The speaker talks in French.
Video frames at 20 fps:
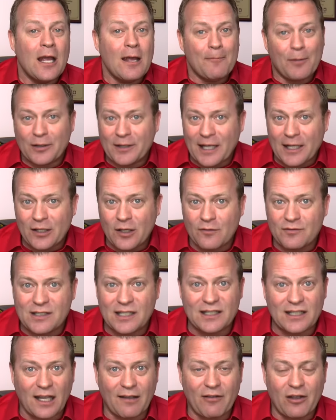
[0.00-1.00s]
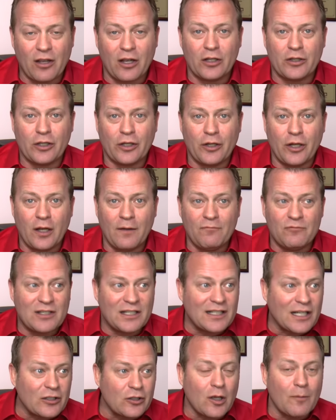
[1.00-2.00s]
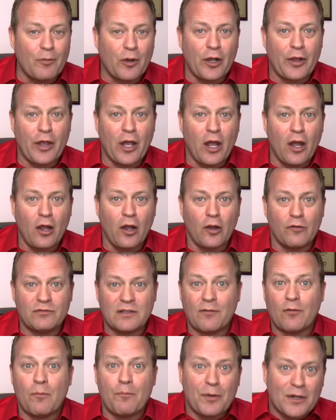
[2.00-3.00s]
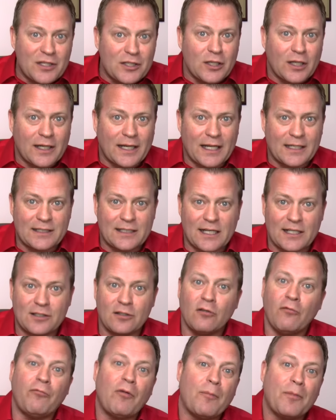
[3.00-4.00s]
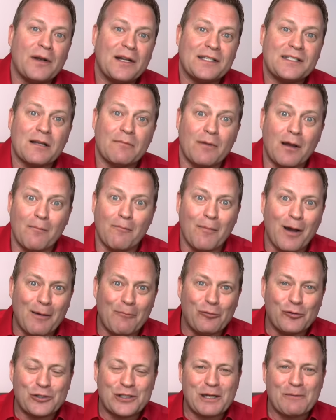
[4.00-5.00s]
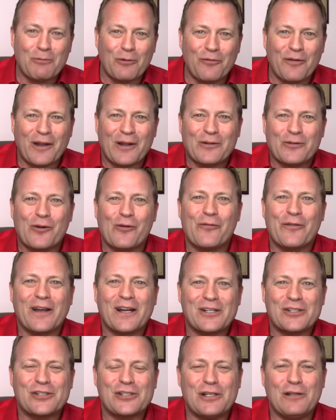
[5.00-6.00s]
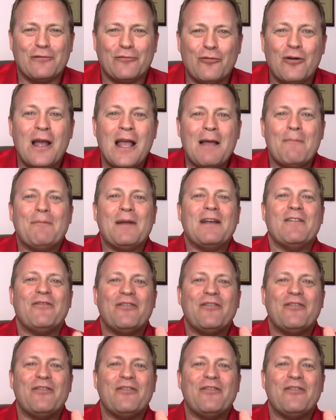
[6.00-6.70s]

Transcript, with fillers: Peut-être que vous êtes travailleur autonome, vous êtes entrepreneur, euh, vous avez une petite organisation, vous ne pouvez pas nécessairement m'embaucher pour faire une conférence vous, mais